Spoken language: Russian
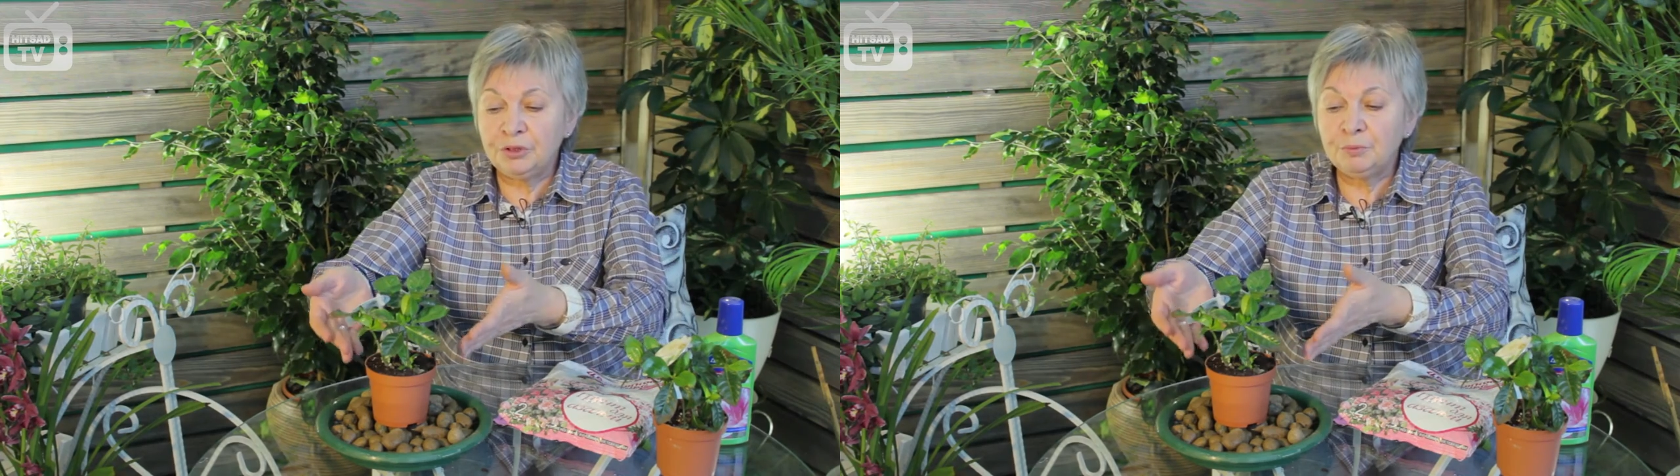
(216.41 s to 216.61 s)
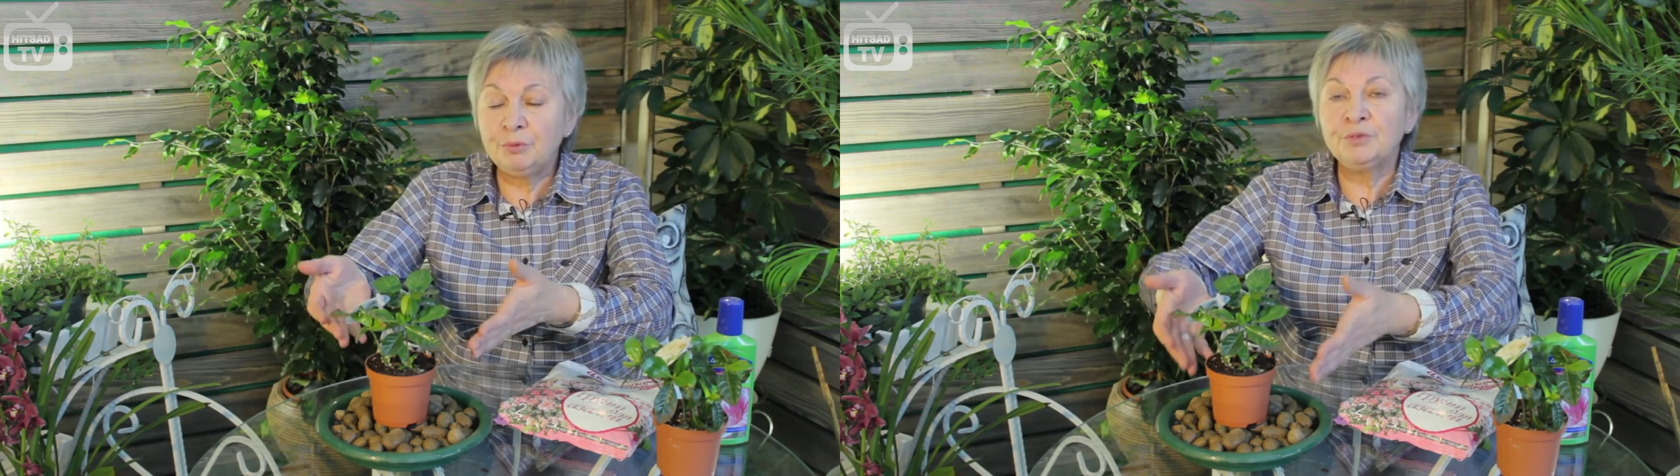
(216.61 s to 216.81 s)

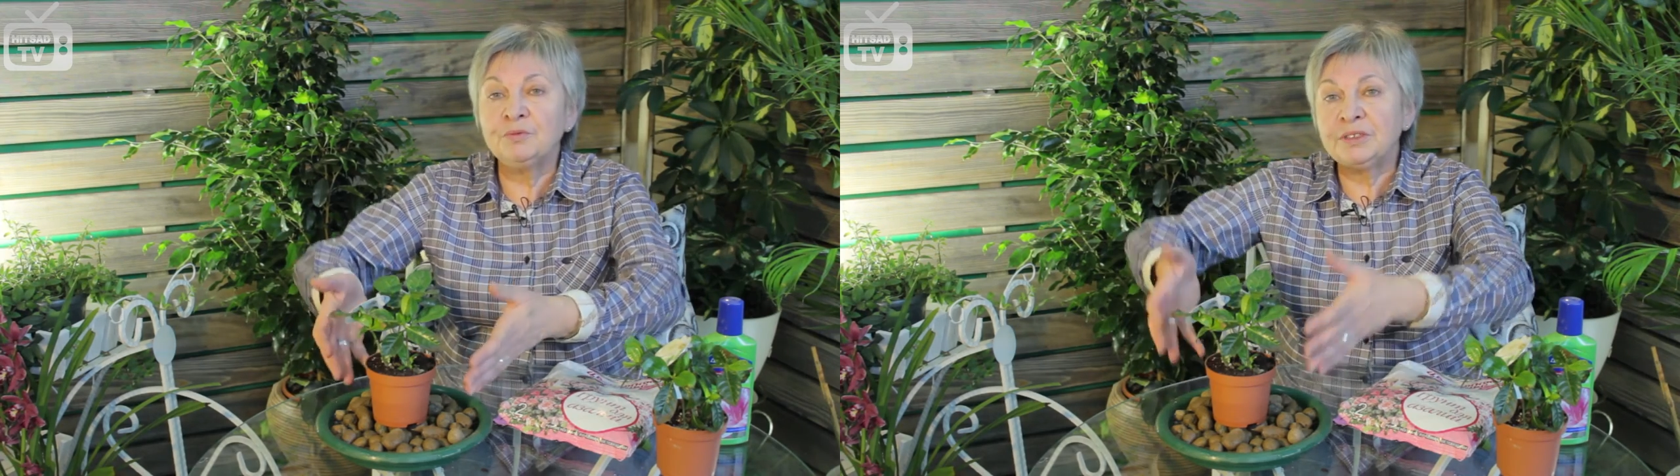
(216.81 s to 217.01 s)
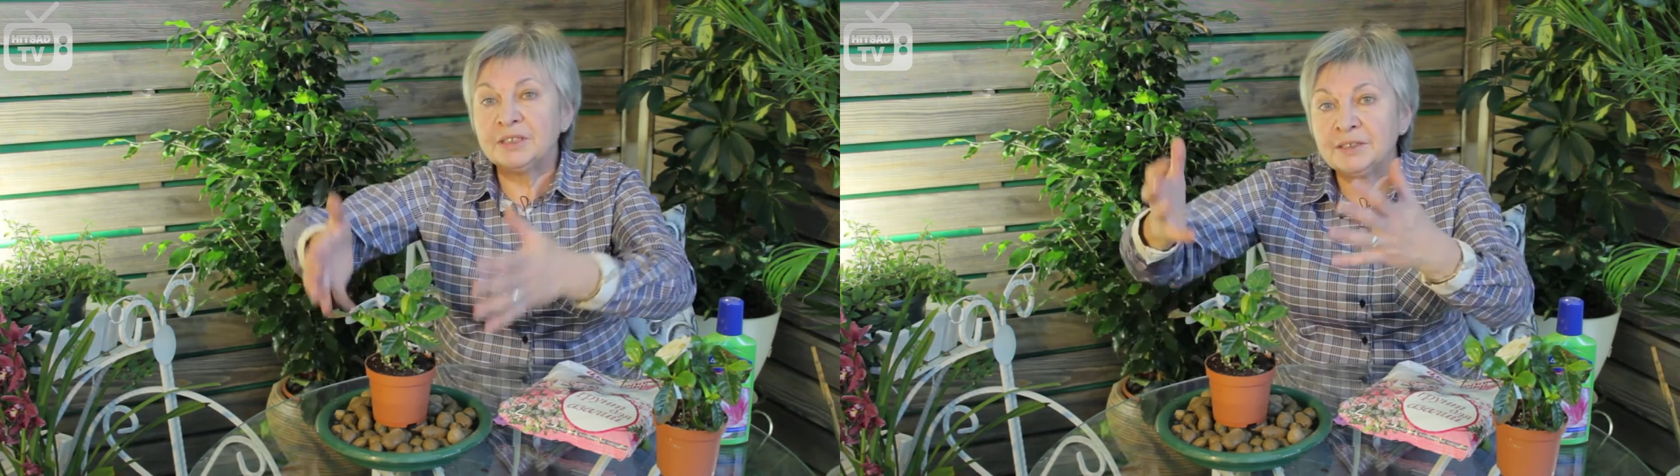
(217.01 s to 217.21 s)
не будет
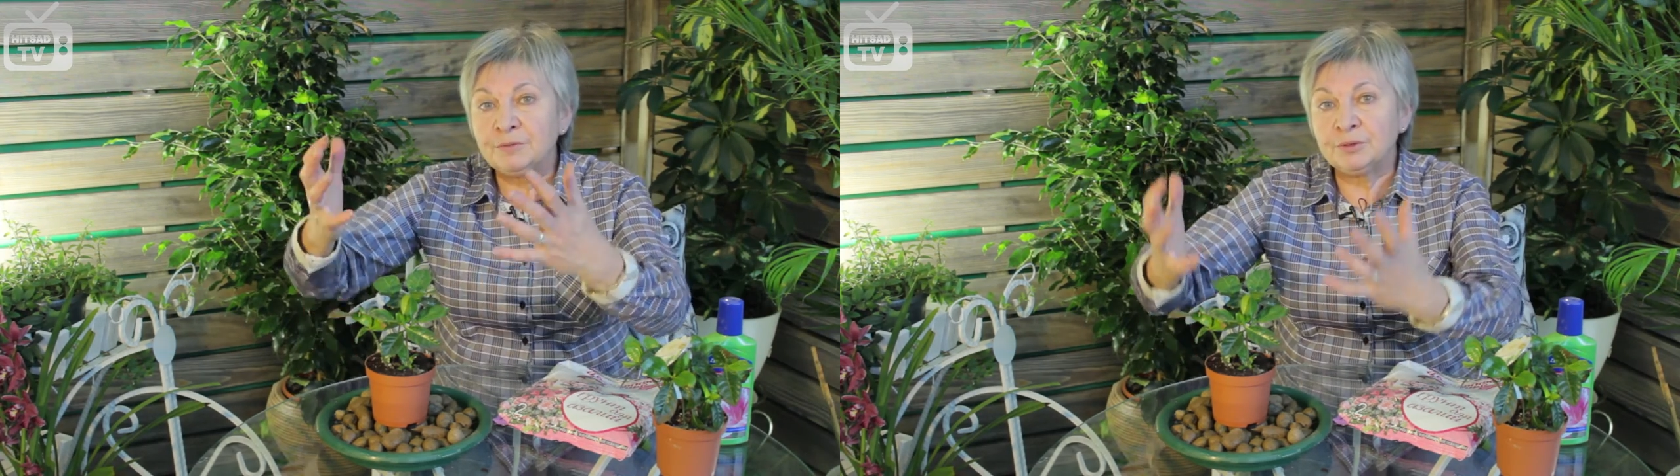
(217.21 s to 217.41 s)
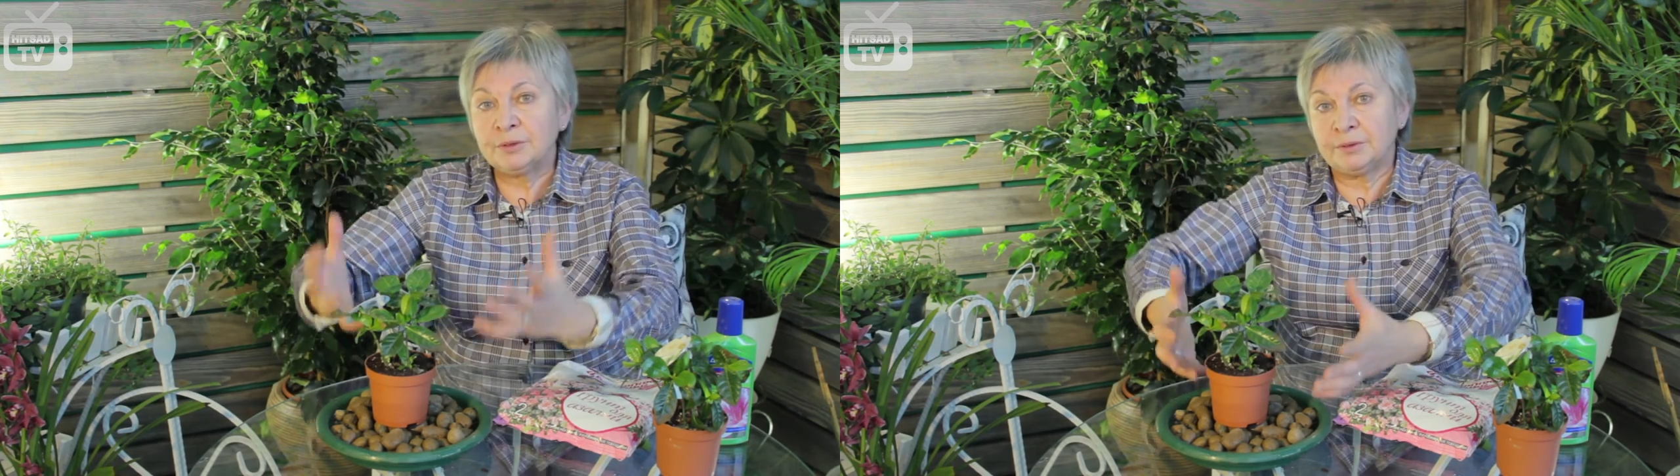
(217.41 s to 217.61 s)
вот этой
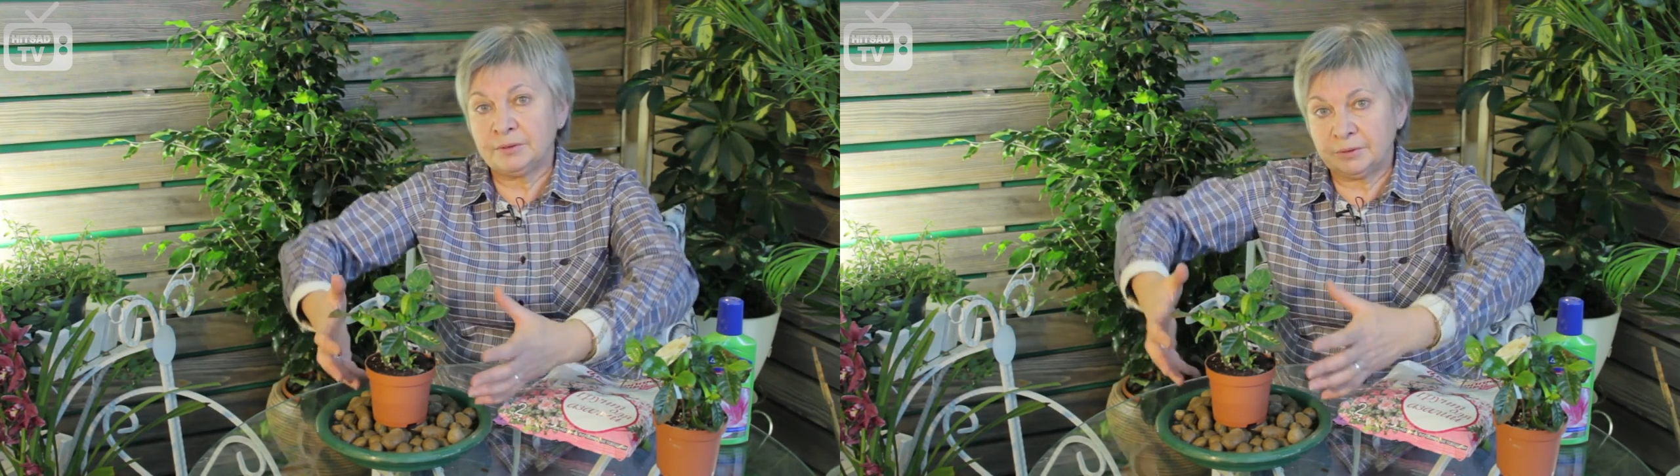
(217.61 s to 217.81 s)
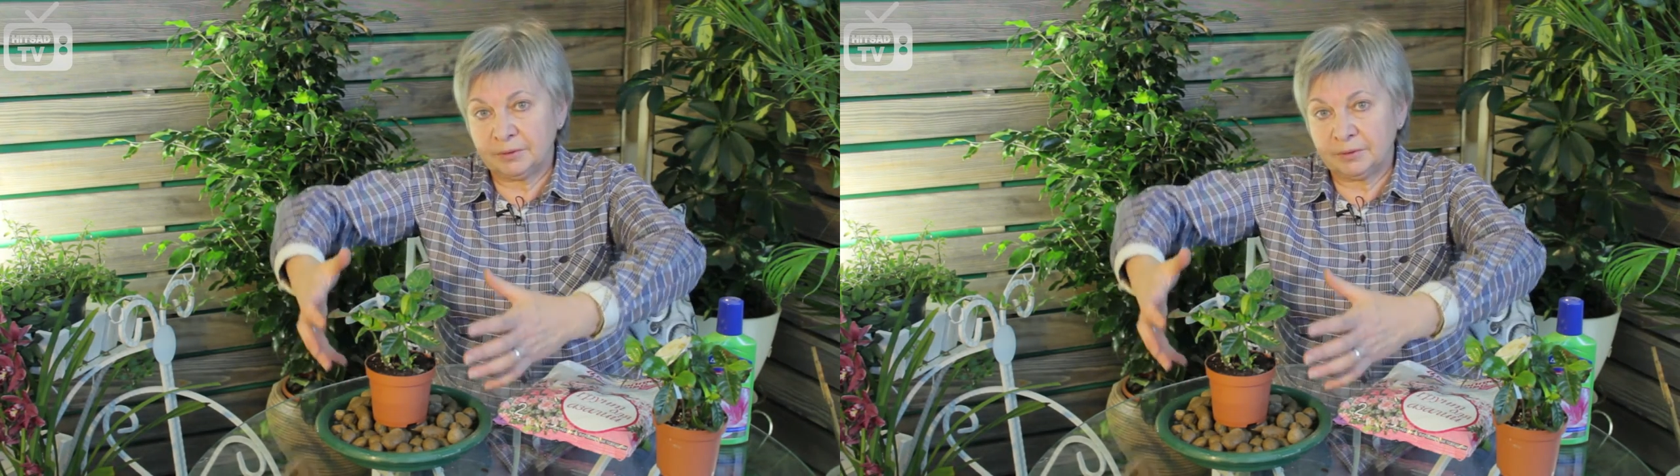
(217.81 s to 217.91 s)
вот э,